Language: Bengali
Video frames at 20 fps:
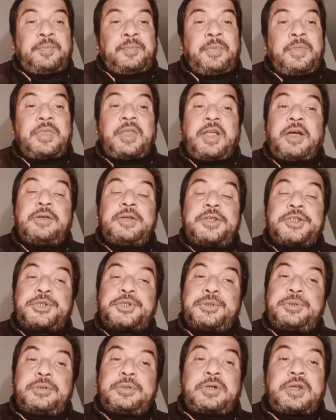তাহলে
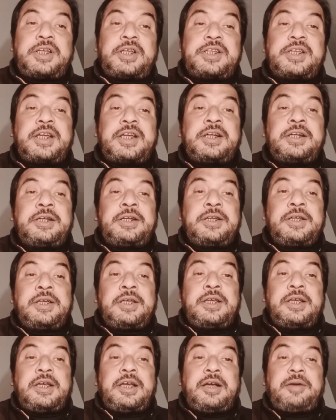শুরু করা যাক
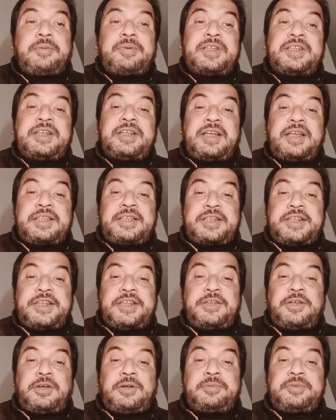আমাদের আজকে
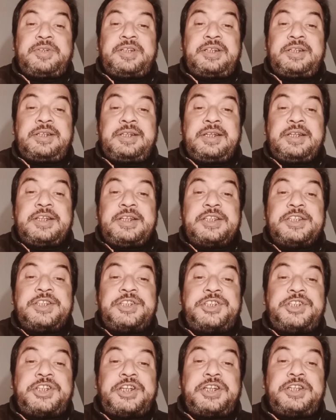নভেল
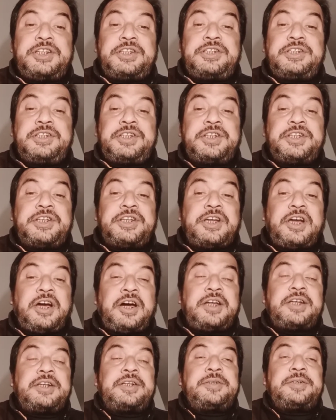জেন
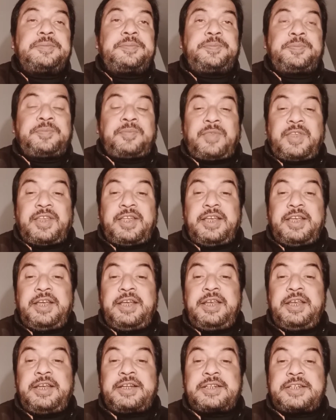ইয়ার
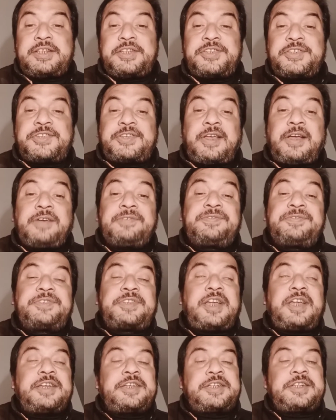এর একটি সাব
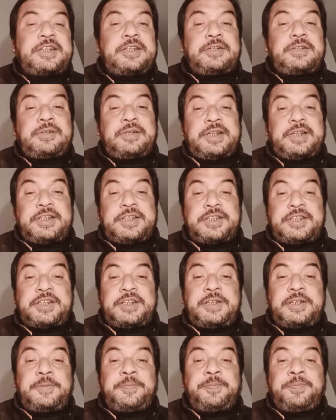টাইটেল রয়েছে
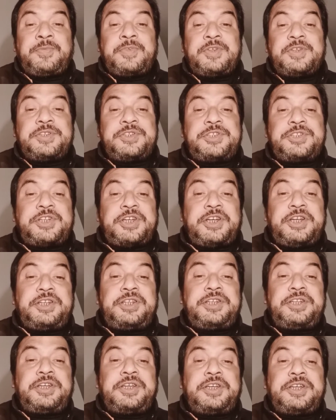জেন
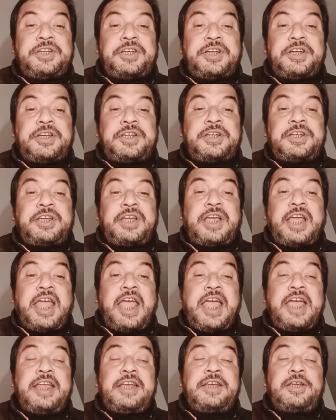ইয়ার
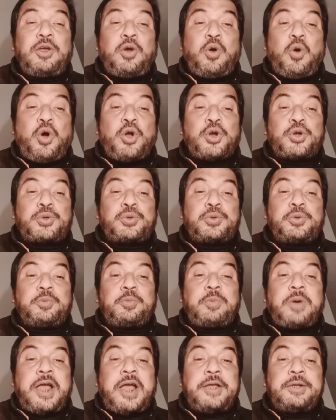অ্যান্ড
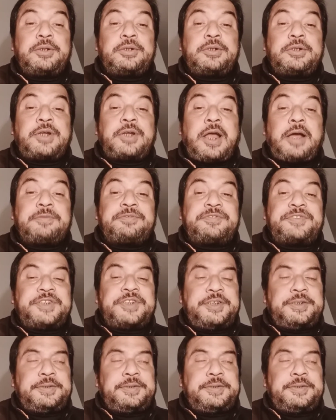অটোবায়োগ্রাফি